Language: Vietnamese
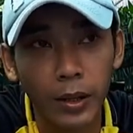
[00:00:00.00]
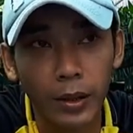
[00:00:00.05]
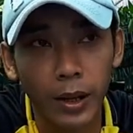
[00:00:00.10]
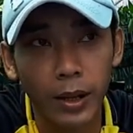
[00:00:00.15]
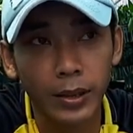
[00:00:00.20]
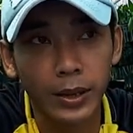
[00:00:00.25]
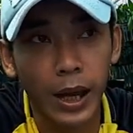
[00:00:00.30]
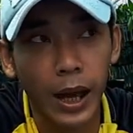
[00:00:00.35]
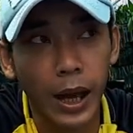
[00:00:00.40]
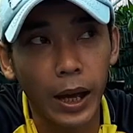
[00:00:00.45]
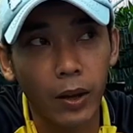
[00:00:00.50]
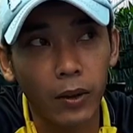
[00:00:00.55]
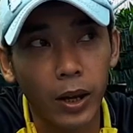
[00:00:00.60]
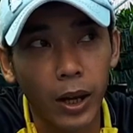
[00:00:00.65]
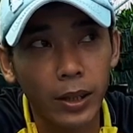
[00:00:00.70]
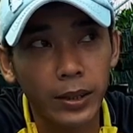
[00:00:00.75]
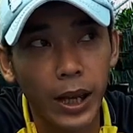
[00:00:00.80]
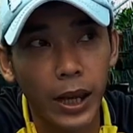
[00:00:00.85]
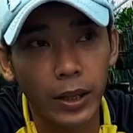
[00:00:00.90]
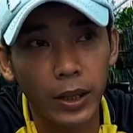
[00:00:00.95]
thì xài có
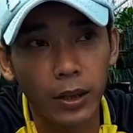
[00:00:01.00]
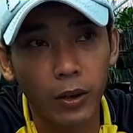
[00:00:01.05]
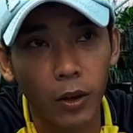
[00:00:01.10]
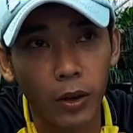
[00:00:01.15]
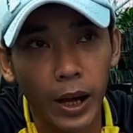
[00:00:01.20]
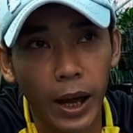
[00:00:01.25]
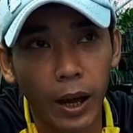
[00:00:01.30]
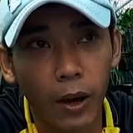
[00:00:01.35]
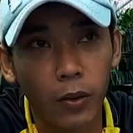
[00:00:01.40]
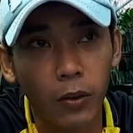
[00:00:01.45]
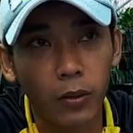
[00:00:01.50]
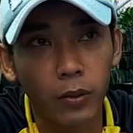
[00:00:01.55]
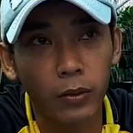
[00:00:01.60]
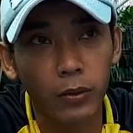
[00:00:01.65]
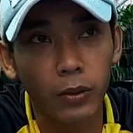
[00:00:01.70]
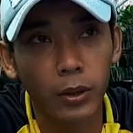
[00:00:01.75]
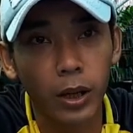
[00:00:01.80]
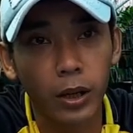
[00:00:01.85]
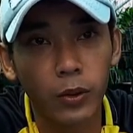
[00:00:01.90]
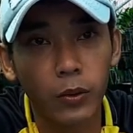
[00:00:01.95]
thể xài những loại nào
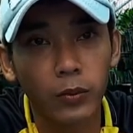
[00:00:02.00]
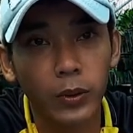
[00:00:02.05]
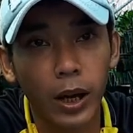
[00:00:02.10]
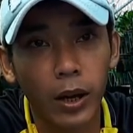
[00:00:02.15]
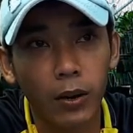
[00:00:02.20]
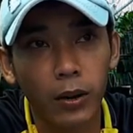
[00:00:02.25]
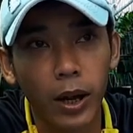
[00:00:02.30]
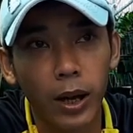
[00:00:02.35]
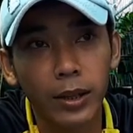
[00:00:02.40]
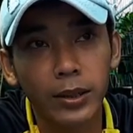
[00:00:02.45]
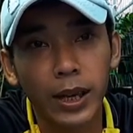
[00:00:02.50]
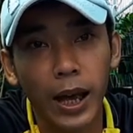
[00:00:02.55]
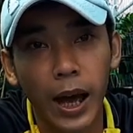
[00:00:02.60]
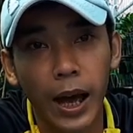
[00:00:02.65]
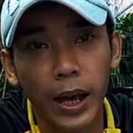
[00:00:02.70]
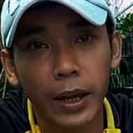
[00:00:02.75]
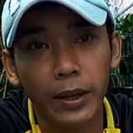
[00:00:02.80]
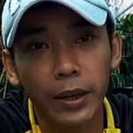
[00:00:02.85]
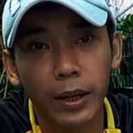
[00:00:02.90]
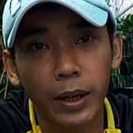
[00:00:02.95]
thì chúng ta có thể
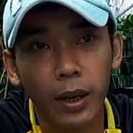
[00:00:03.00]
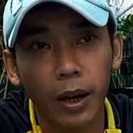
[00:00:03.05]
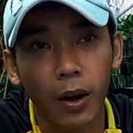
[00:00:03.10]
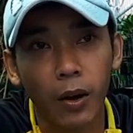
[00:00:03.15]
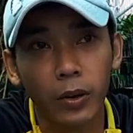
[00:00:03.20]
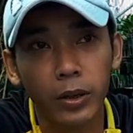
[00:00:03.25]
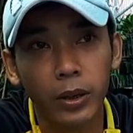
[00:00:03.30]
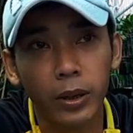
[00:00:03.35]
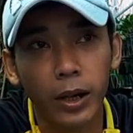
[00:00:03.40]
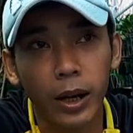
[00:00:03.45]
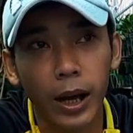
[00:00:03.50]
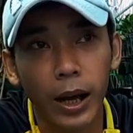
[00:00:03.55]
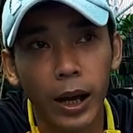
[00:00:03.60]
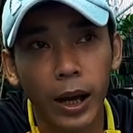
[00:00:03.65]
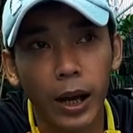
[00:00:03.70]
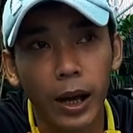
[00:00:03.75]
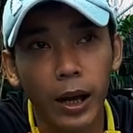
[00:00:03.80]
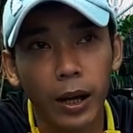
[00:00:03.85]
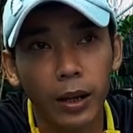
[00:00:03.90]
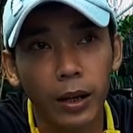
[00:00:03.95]
xài những cái loại như
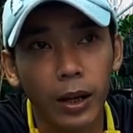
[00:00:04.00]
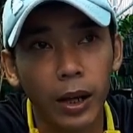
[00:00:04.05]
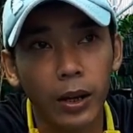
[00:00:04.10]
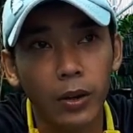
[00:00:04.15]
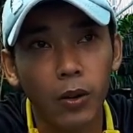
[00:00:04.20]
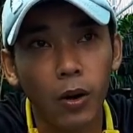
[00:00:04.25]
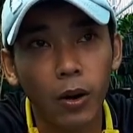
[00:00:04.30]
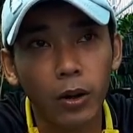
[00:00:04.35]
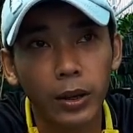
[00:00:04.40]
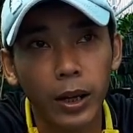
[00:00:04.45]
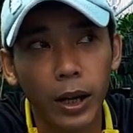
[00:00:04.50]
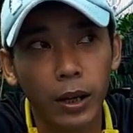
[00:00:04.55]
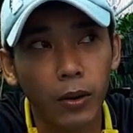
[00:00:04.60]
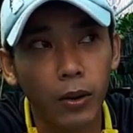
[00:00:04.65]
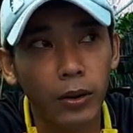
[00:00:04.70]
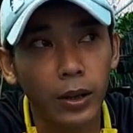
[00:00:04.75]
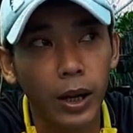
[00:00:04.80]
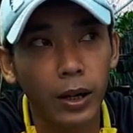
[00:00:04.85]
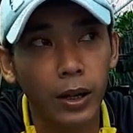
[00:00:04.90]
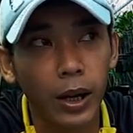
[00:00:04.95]
là cái rốt nè
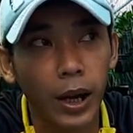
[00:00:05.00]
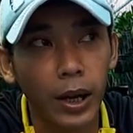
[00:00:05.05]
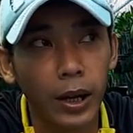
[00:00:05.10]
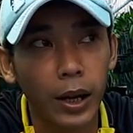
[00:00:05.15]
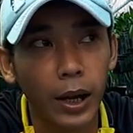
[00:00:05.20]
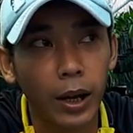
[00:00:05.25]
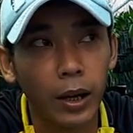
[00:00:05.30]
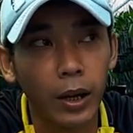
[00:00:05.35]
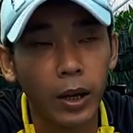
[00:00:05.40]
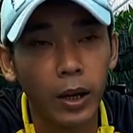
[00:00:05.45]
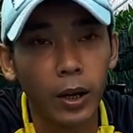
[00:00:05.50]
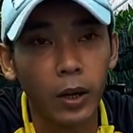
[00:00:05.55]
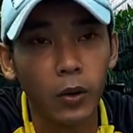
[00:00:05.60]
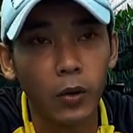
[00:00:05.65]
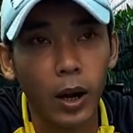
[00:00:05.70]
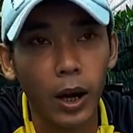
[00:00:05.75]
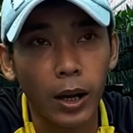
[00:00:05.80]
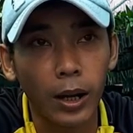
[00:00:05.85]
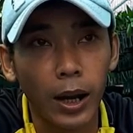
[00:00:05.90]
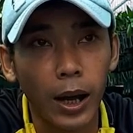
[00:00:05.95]
rốt ra rễ nè
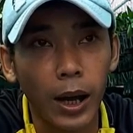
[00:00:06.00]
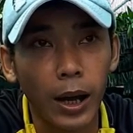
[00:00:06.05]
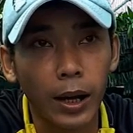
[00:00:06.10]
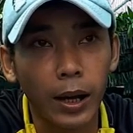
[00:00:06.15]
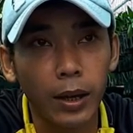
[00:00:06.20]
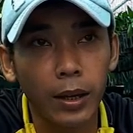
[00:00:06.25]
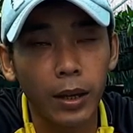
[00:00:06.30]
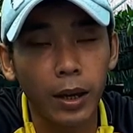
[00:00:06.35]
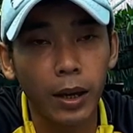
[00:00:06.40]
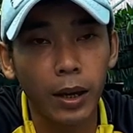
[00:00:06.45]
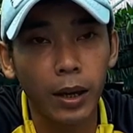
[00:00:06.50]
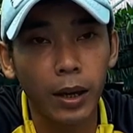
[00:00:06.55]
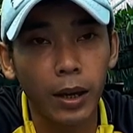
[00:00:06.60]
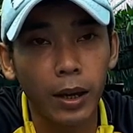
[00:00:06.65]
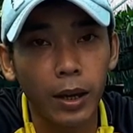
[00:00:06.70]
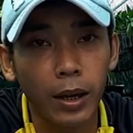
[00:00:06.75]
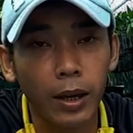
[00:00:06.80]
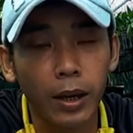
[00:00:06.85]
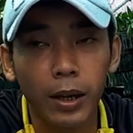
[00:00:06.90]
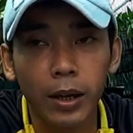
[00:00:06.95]
hoặc là cái
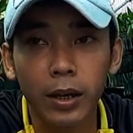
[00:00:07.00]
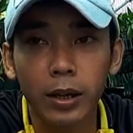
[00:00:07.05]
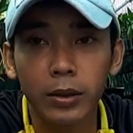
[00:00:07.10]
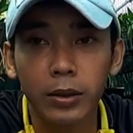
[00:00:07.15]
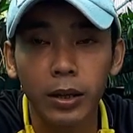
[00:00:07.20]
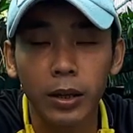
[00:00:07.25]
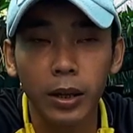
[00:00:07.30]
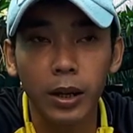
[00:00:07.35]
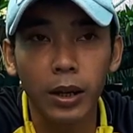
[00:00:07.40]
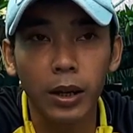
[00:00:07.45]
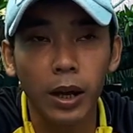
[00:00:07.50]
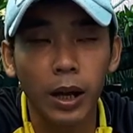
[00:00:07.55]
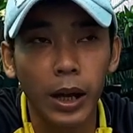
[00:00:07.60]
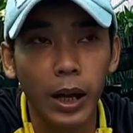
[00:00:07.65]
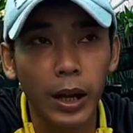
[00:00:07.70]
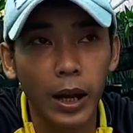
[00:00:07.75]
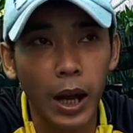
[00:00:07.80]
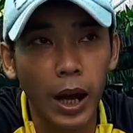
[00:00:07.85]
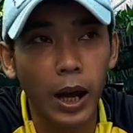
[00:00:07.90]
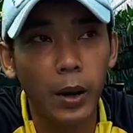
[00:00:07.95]
uh, những cái
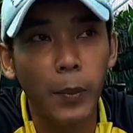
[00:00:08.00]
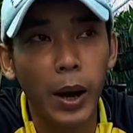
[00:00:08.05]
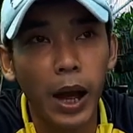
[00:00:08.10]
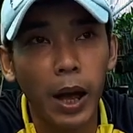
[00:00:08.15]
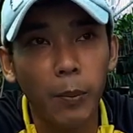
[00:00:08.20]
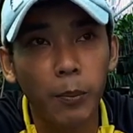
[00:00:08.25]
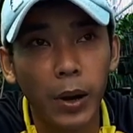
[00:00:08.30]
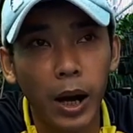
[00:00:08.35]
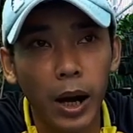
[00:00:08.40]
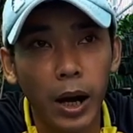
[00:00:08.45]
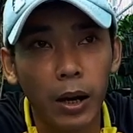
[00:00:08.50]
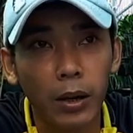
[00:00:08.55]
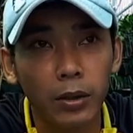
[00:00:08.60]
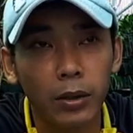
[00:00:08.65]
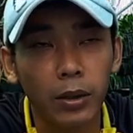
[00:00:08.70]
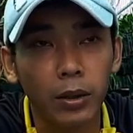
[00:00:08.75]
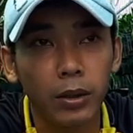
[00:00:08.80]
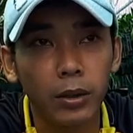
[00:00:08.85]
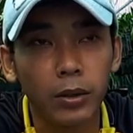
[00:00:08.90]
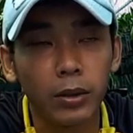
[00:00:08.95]
N3M
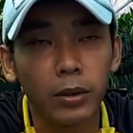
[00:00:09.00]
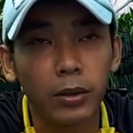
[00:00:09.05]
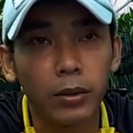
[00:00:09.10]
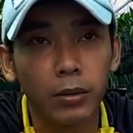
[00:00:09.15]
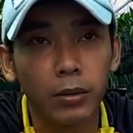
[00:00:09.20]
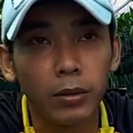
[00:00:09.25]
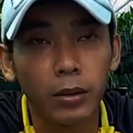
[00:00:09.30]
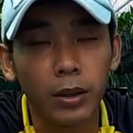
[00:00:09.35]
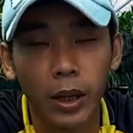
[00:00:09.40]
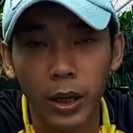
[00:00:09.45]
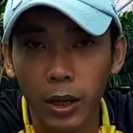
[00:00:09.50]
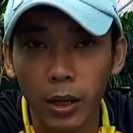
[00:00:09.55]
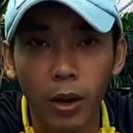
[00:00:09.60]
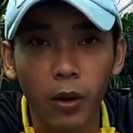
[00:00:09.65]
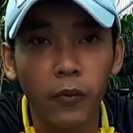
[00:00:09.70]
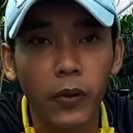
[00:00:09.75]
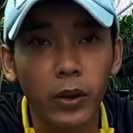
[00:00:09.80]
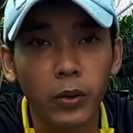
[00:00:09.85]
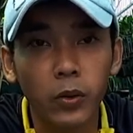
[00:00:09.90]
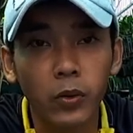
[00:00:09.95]
rồi những cái
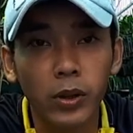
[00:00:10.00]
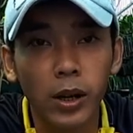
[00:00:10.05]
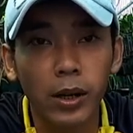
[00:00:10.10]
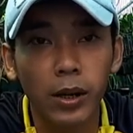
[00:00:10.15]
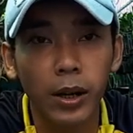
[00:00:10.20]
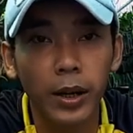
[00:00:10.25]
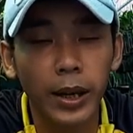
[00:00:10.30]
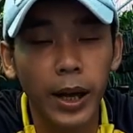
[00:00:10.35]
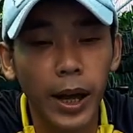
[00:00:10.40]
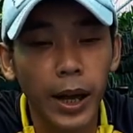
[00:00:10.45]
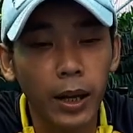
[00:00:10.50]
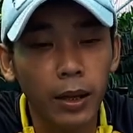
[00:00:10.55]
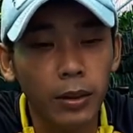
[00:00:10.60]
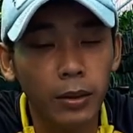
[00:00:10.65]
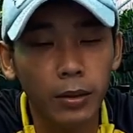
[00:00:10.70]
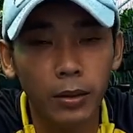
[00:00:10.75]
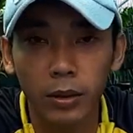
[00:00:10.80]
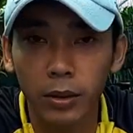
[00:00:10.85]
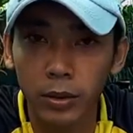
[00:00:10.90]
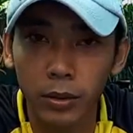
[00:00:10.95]
loại phân thuốc ra rễ khác
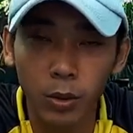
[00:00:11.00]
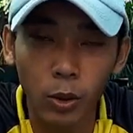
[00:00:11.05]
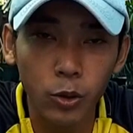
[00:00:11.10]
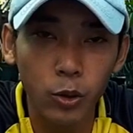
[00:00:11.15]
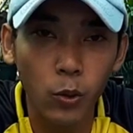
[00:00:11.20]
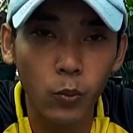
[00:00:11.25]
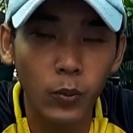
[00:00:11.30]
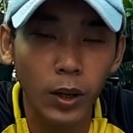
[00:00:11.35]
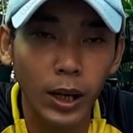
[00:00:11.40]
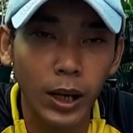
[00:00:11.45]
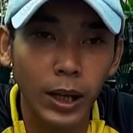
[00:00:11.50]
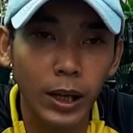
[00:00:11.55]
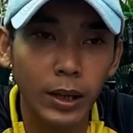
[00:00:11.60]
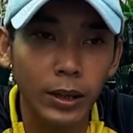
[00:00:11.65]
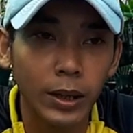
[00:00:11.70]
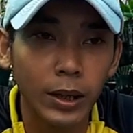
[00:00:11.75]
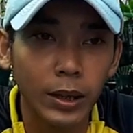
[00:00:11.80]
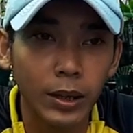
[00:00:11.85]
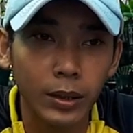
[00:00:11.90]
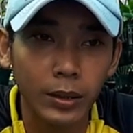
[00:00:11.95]
rồi nói chung là
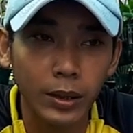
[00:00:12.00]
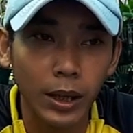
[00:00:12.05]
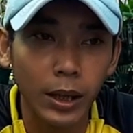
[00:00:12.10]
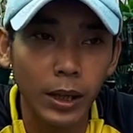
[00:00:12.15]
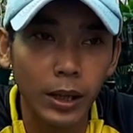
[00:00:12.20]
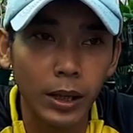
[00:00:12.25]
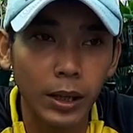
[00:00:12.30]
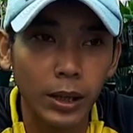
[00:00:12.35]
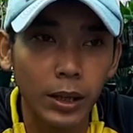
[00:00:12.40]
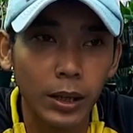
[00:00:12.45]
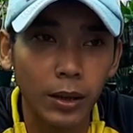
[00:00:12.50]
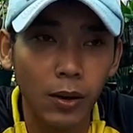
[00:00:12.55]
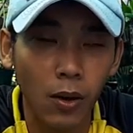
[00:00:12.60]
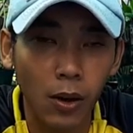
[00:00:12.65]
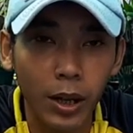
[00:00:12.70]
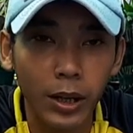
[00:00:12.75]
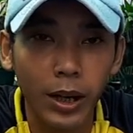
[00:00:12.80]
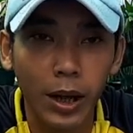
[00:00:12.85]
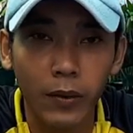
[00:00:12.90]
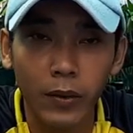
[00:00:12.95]
thì có
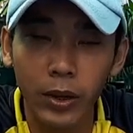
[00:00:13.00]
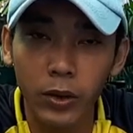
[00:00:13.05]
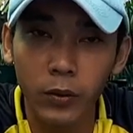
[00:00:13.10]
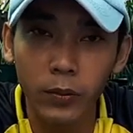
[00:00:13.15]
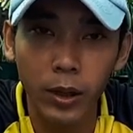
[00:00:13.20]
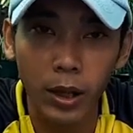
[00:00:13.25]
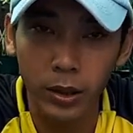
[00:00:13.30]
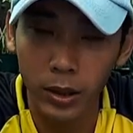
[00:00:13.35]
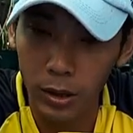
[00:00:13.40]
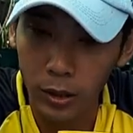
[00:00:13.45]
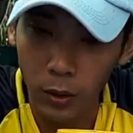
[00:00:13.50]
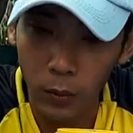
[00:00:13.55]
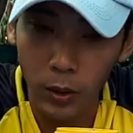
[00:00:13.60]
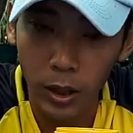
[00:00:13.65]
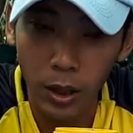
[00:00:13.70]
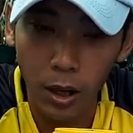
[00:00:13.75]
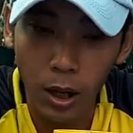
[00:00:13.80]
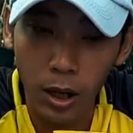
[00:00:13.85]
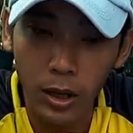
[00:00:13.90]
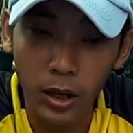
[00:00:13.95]
cái nào thì chúng ta sử dụng
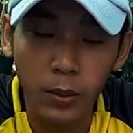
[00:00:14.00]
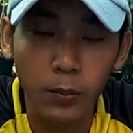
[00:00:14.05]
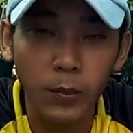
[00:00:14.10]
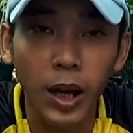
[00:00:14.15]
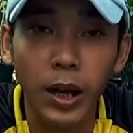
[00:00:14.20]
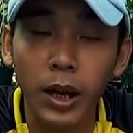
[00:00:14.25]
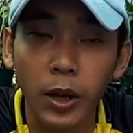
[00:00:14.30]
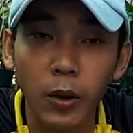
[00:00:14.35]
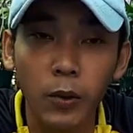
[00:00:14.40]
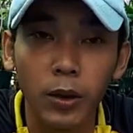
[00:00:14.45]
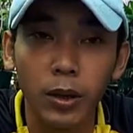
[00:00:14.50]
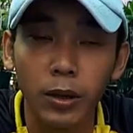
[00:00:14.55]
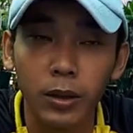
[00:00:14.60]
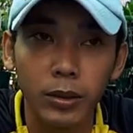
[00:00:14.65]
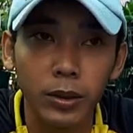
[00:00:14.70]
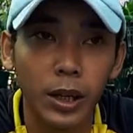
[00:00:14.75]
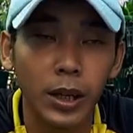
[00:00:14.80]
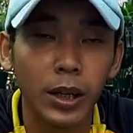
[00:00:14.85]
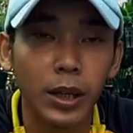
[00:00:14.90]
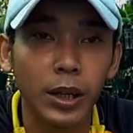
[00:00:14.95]
cái đó nhưng mà liều lượng
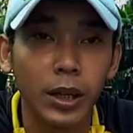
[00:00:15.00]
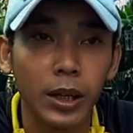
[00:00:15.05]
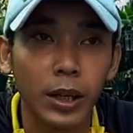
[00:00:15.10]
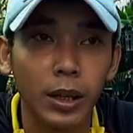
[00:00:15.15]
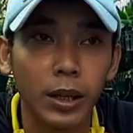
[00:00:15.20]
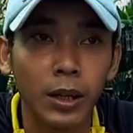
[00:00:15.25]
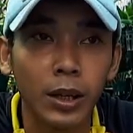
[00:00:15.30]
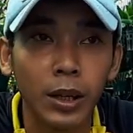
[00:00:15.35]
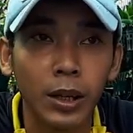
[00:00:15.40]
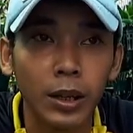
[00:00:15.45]
thì à,